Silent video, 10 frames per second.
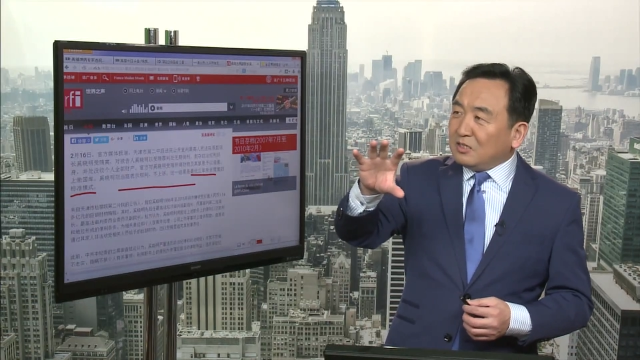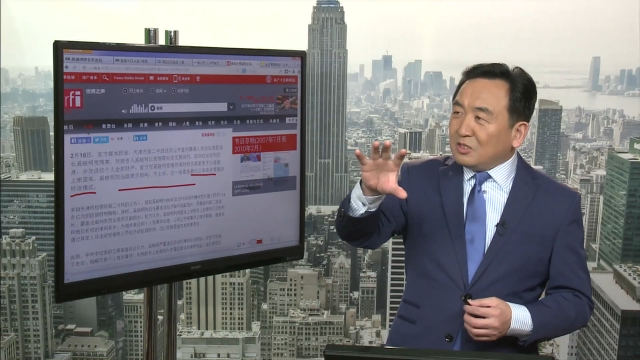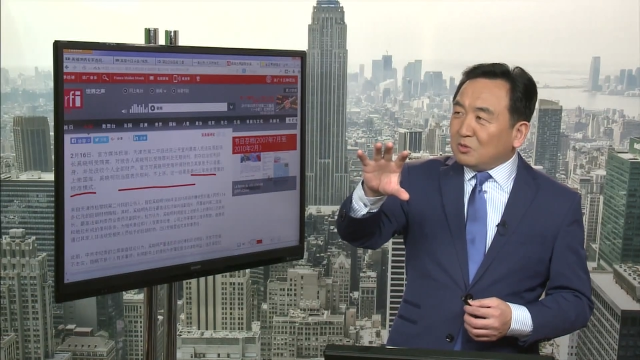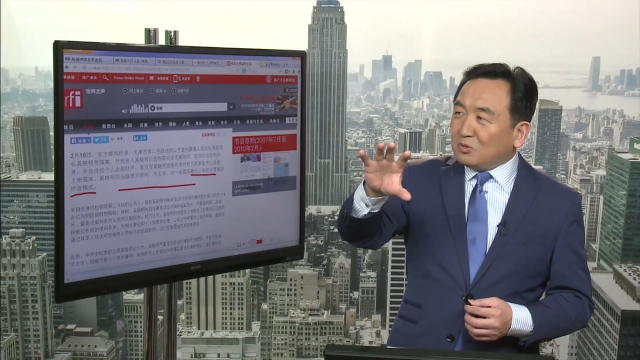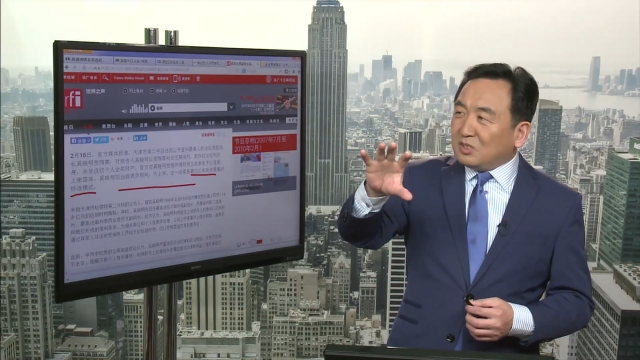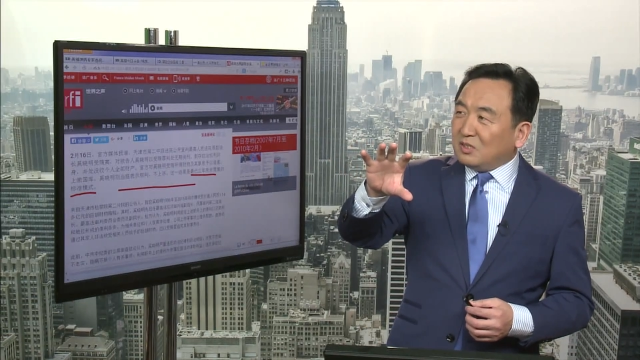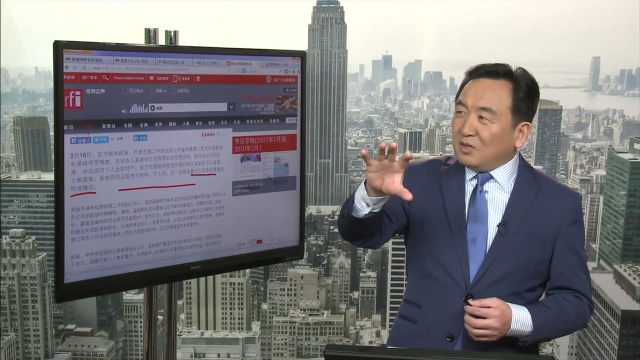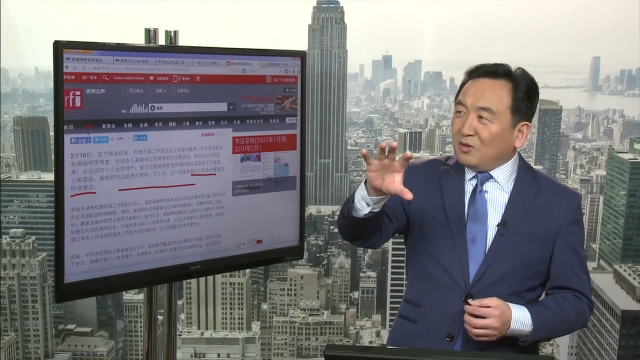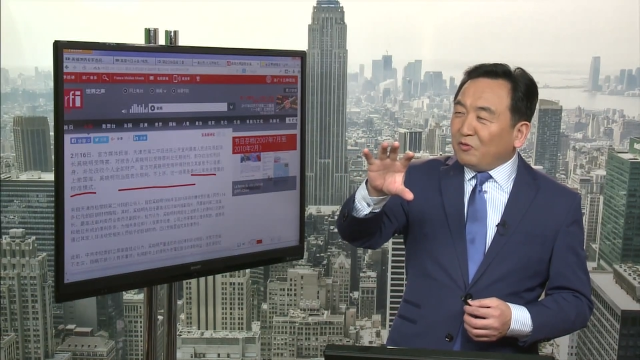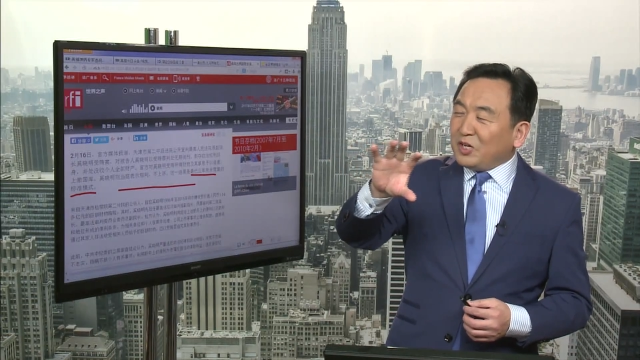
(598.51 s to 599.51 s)
就是
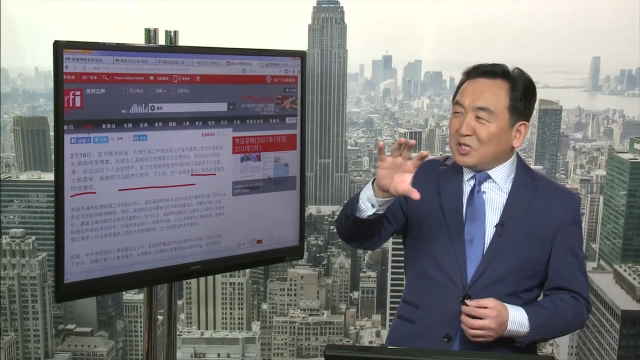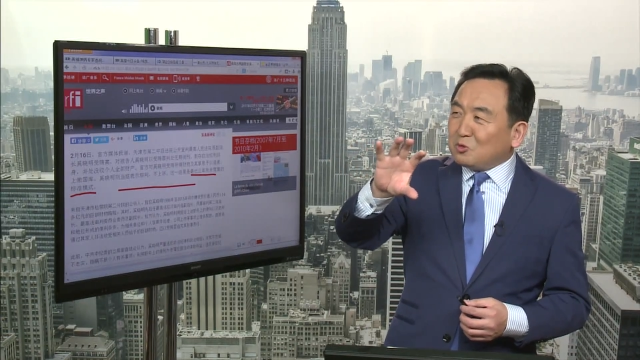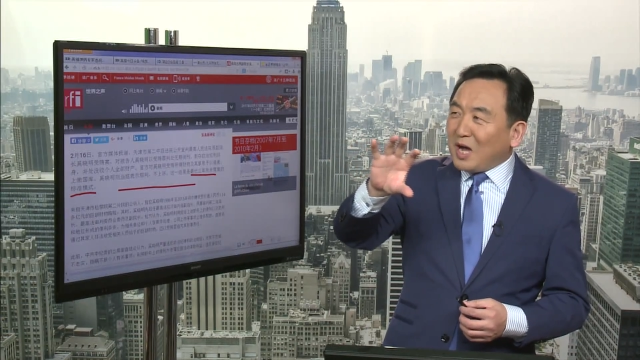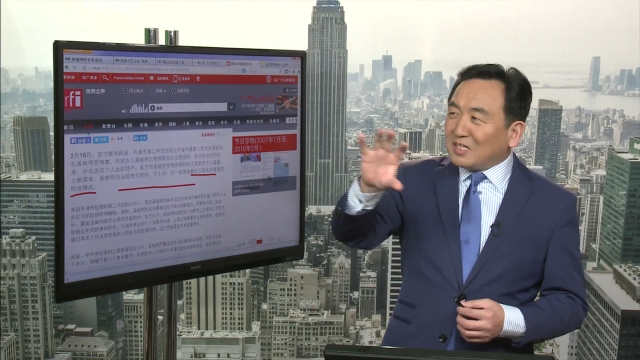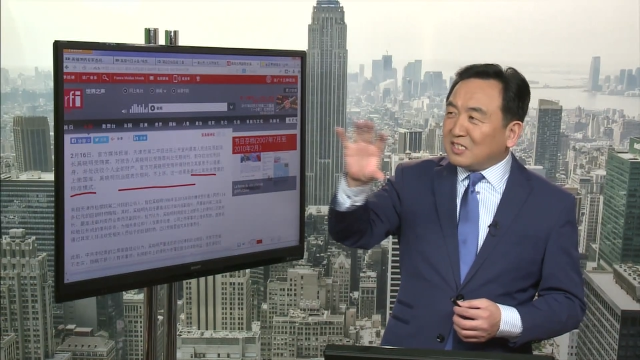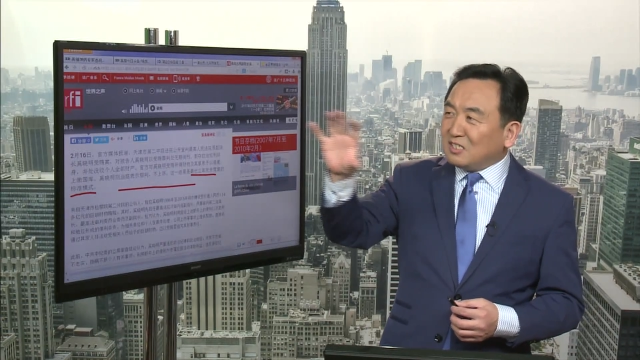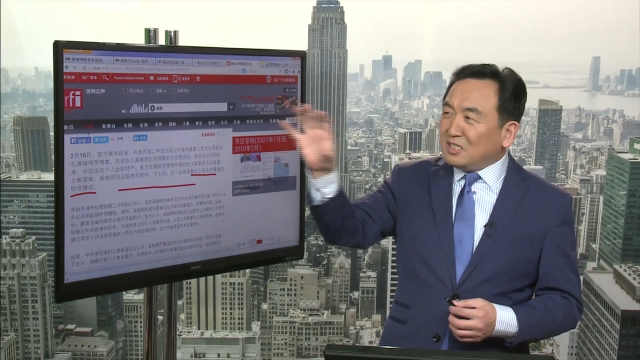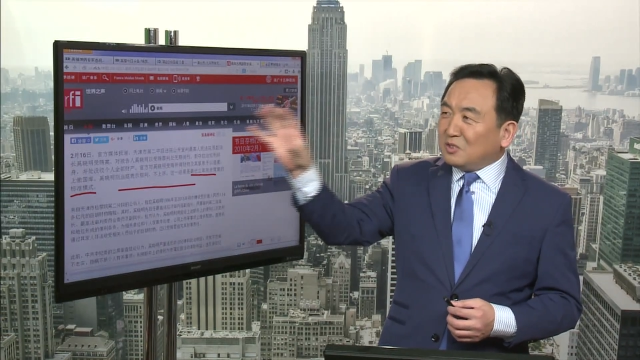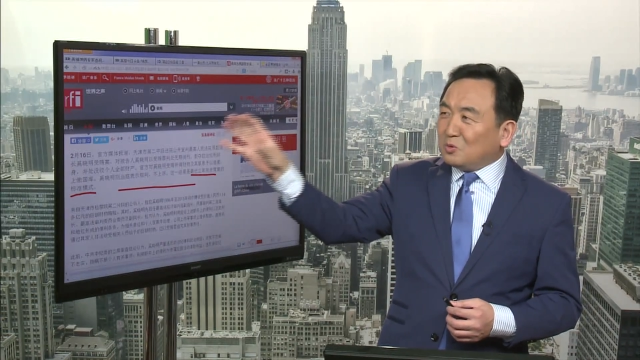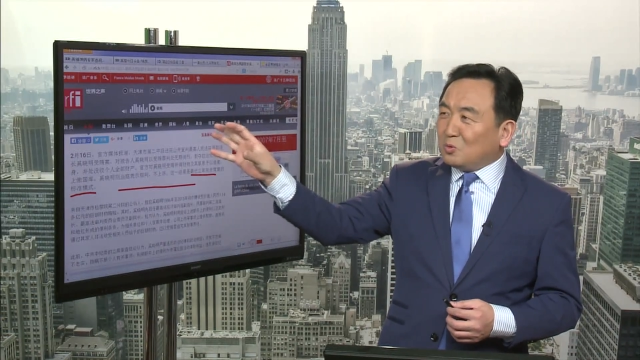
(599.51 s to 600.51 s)
非抓曾
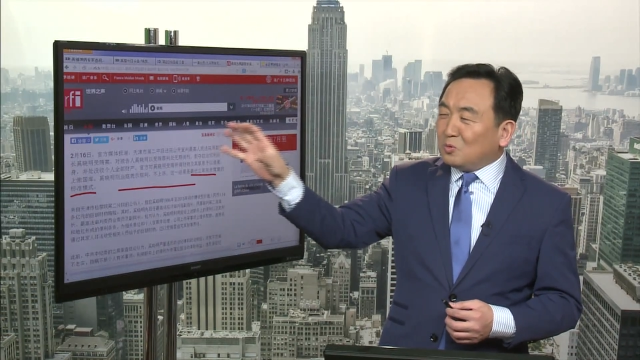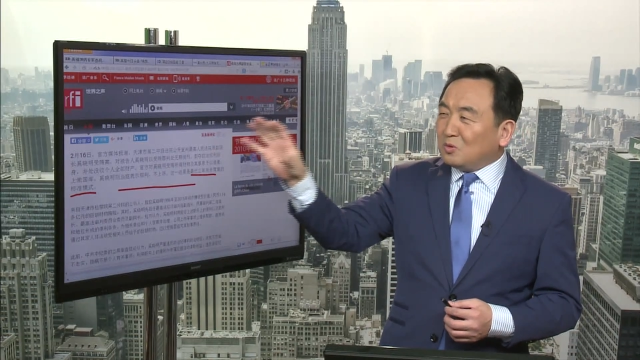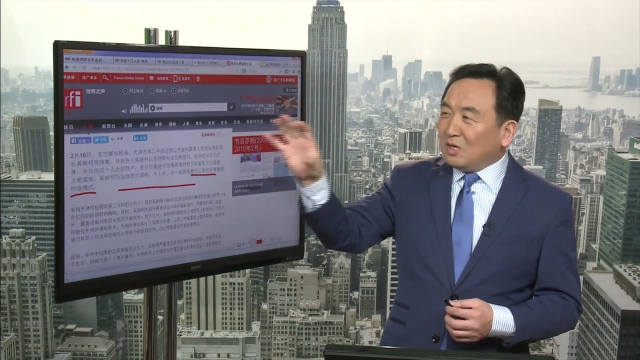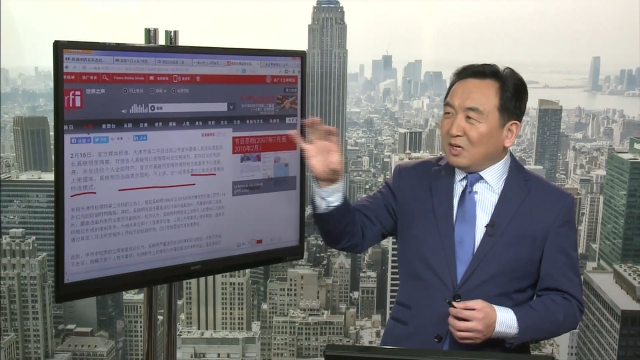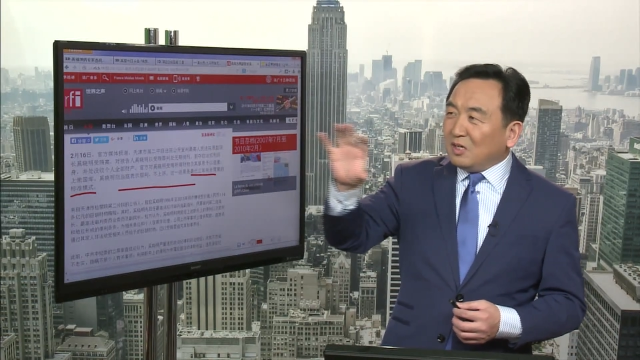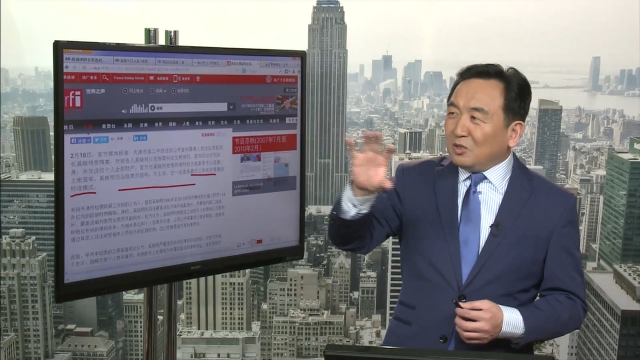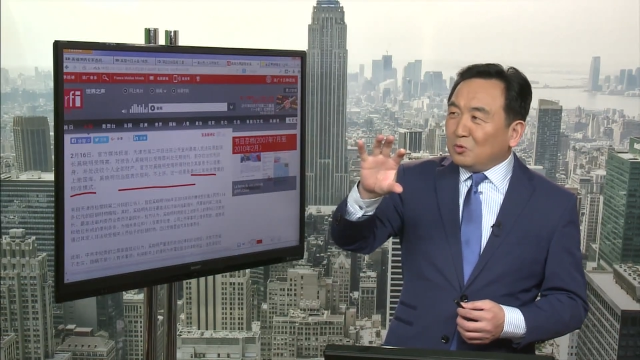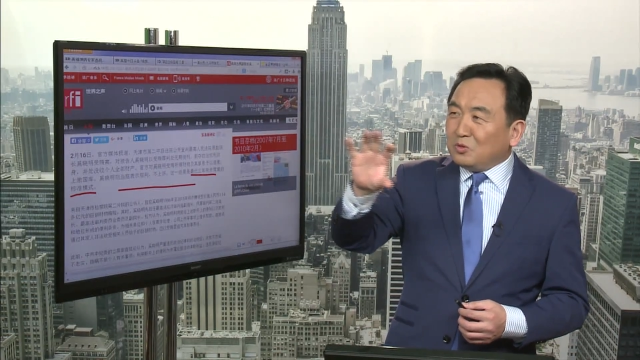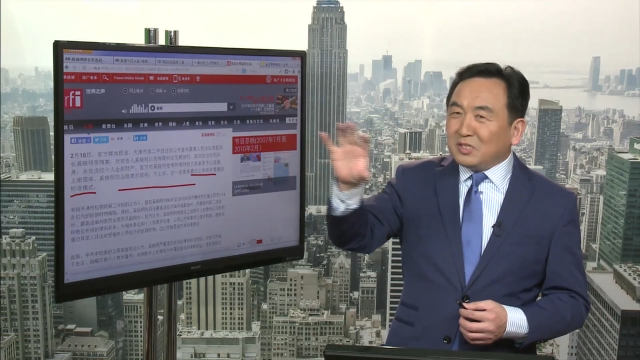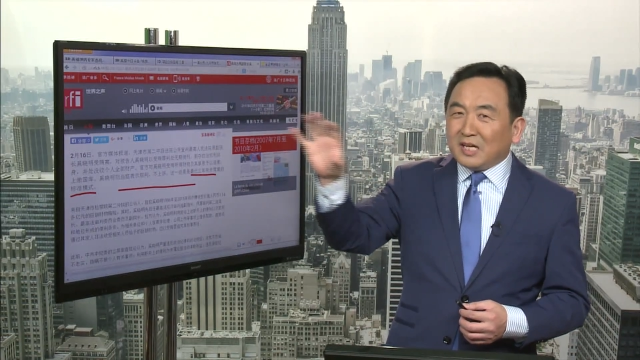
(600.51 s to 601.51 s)
庆红、
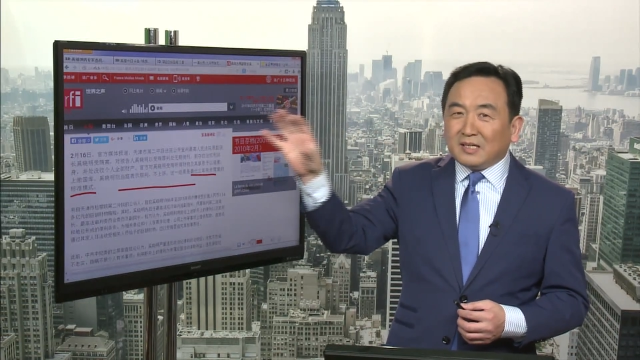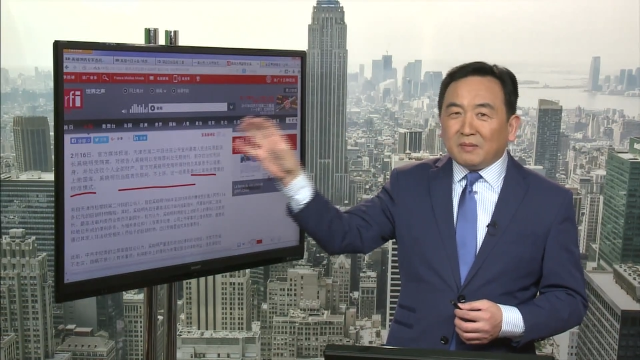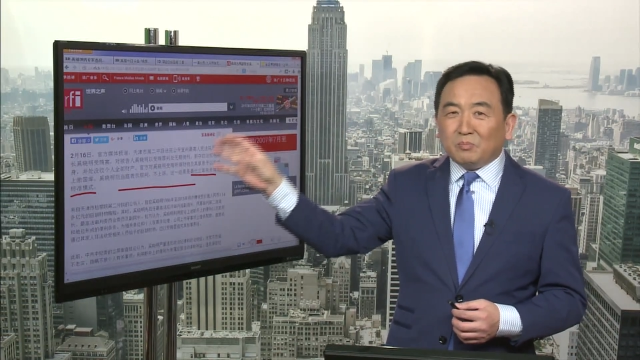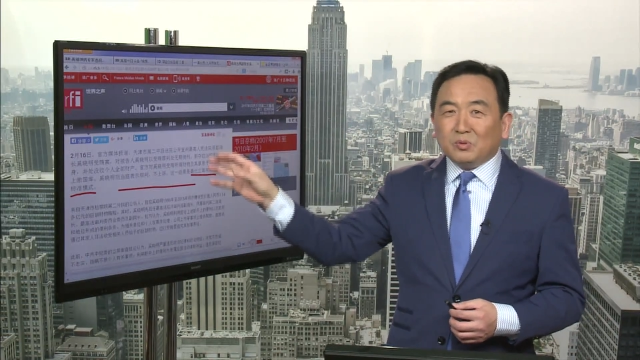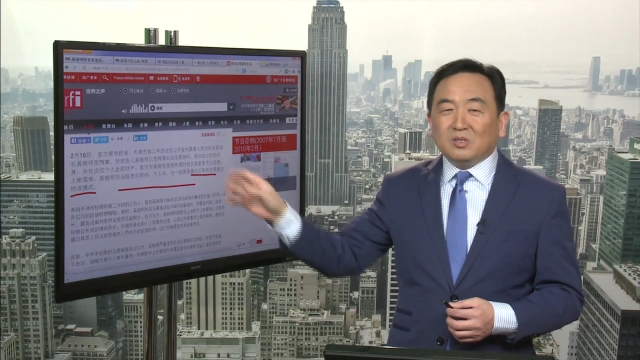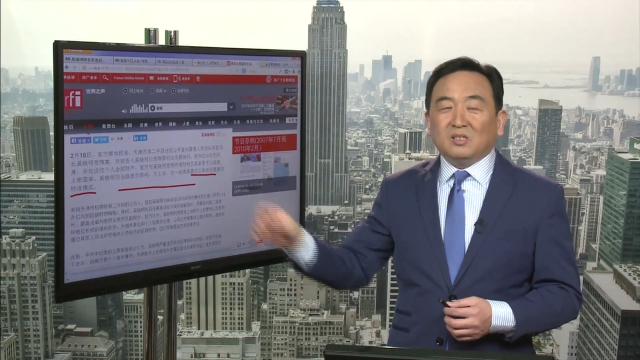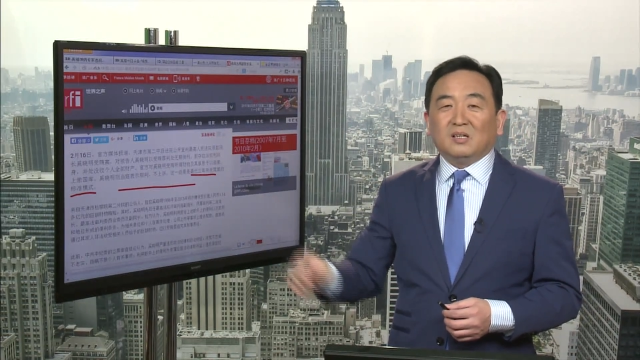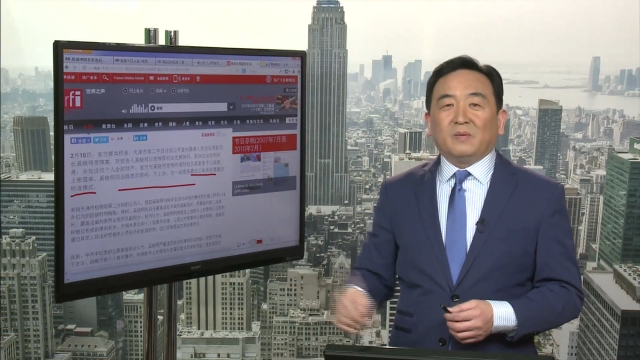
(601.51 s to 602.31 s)
刘云山他们不可。